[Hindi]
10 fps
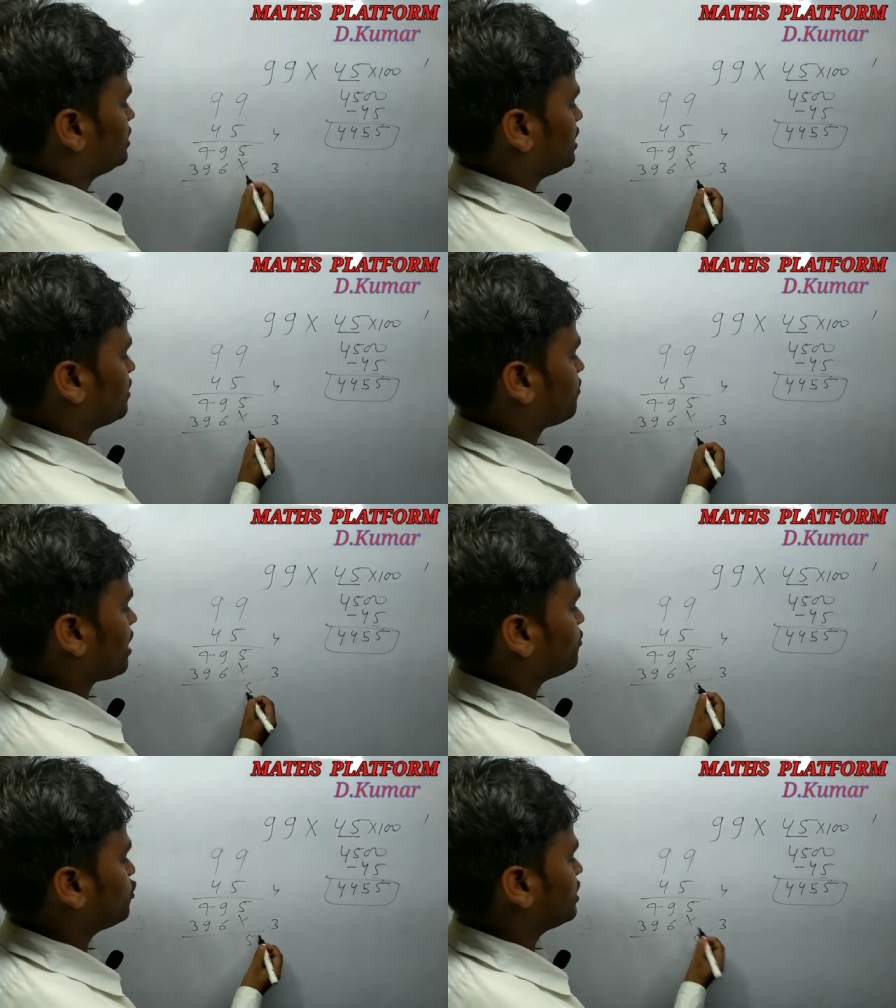देखिए
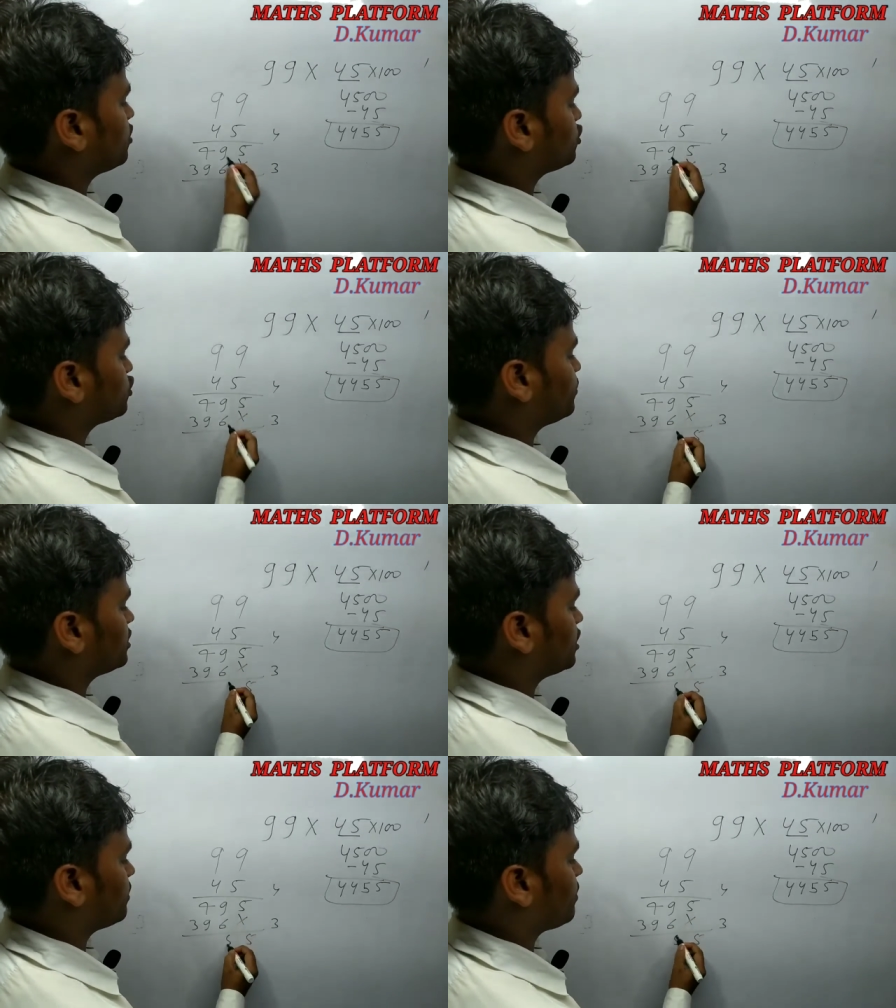फाइव हो गया नौ छो
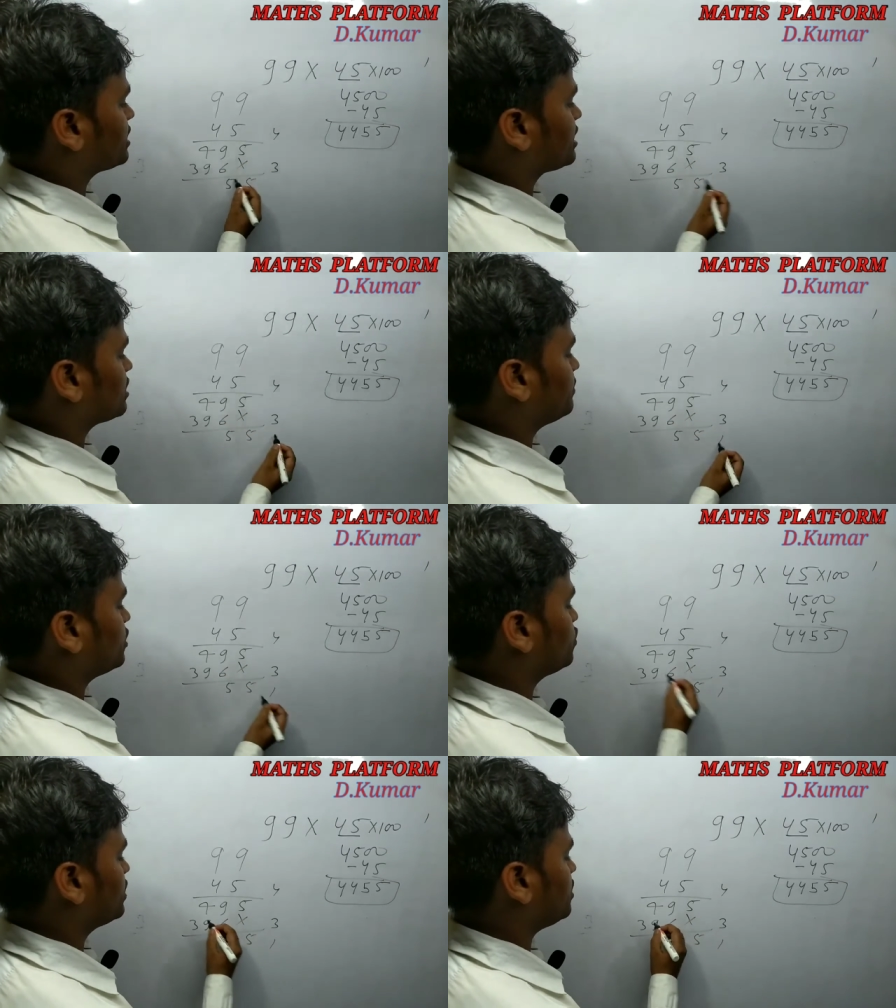पंद्रह के पांच हाथ में
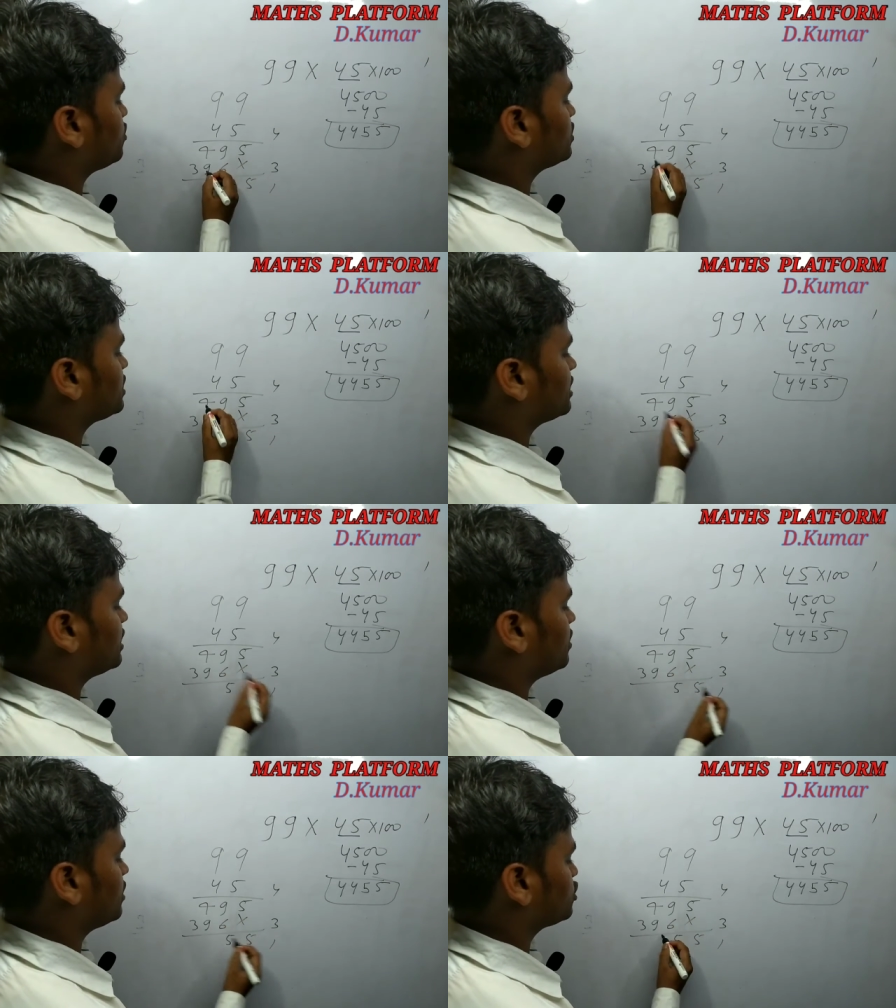एक हो गया नौ चार
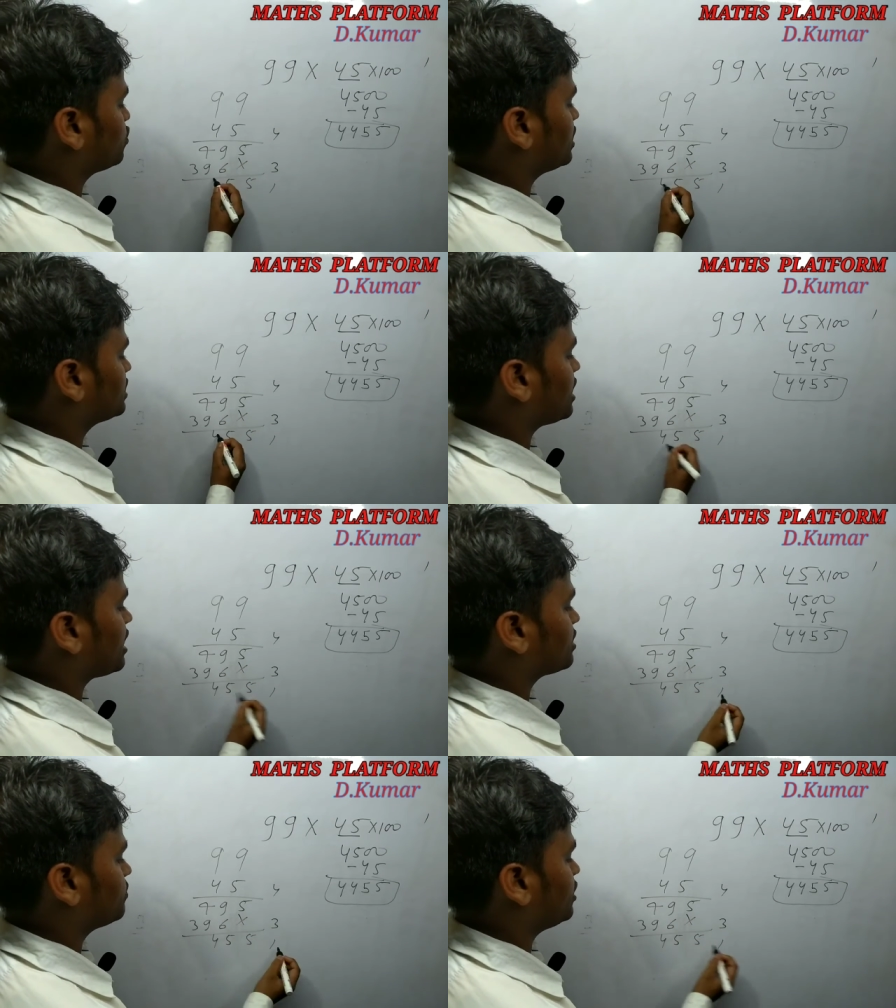तेरह चौदह के
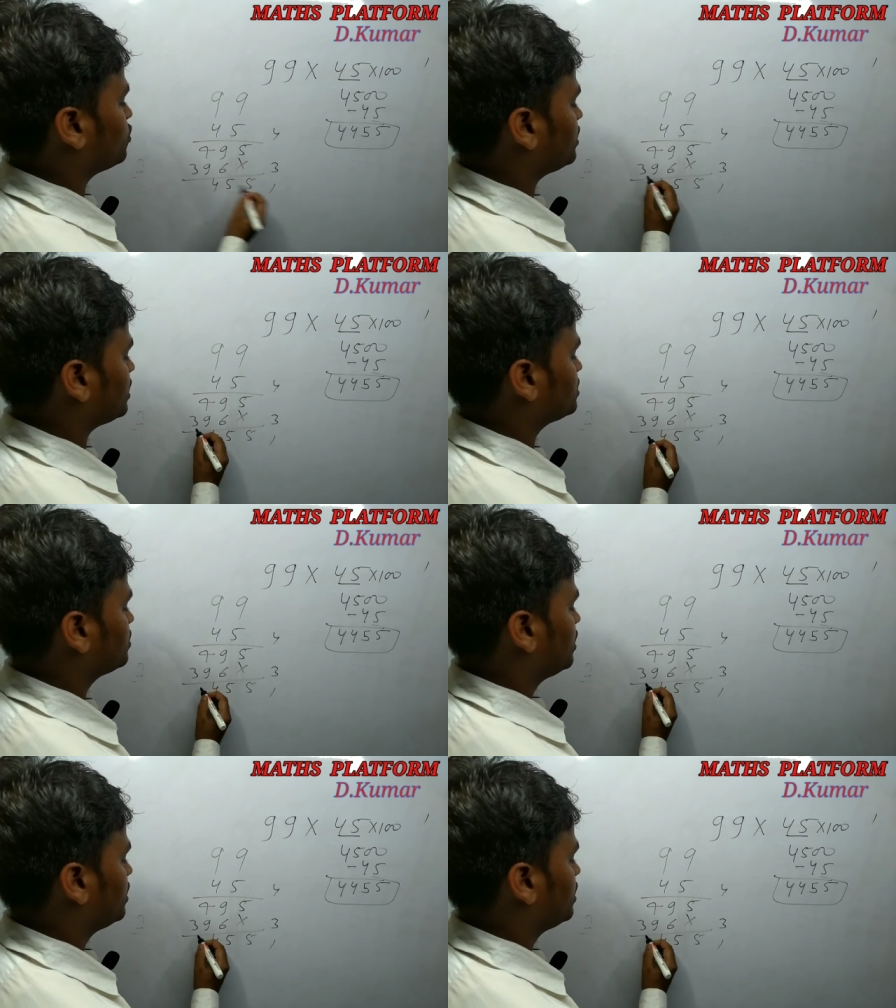चार हाथ में एक हो गया